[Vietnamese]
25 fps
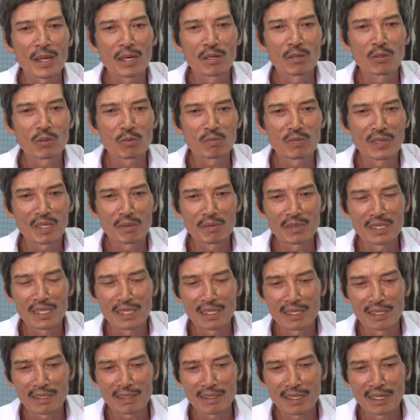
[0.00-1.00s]
lúc mà,
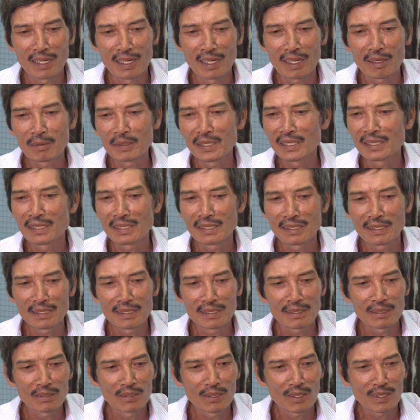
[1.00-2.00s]
mà ở bên
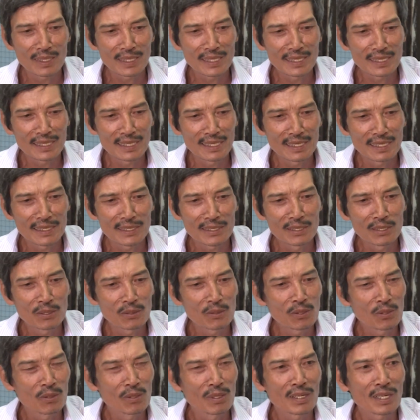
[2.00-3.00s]
đó đấy thì là chưa
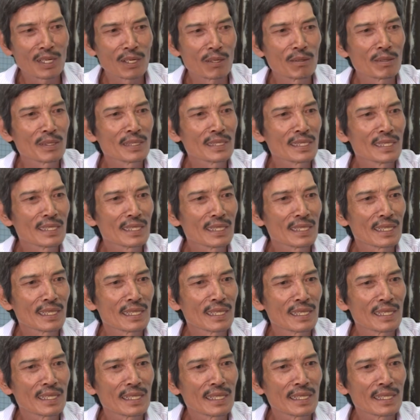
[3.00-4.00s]
có hộ khẩu ấy, thì là
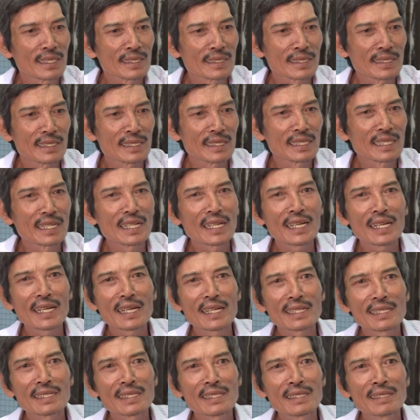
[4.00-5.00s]
chỉ
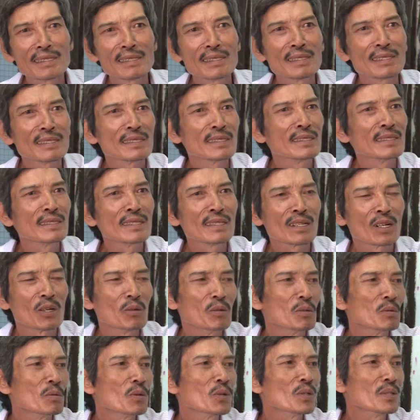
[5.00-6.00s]
nghe cái những cầu
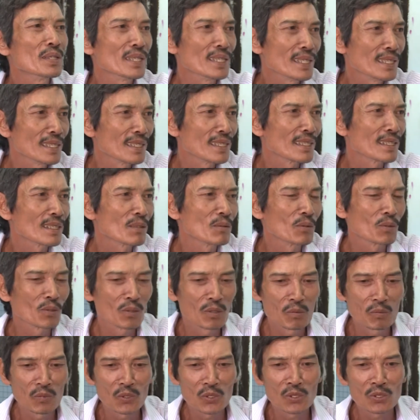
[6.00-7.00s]
vốn này là có
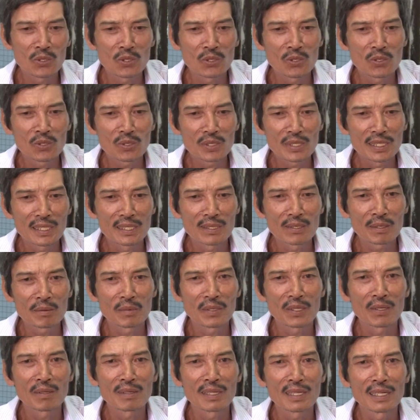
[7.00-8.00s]
một số thì
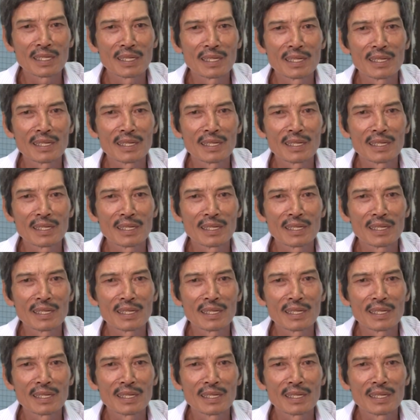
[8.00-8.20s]
nó bảo là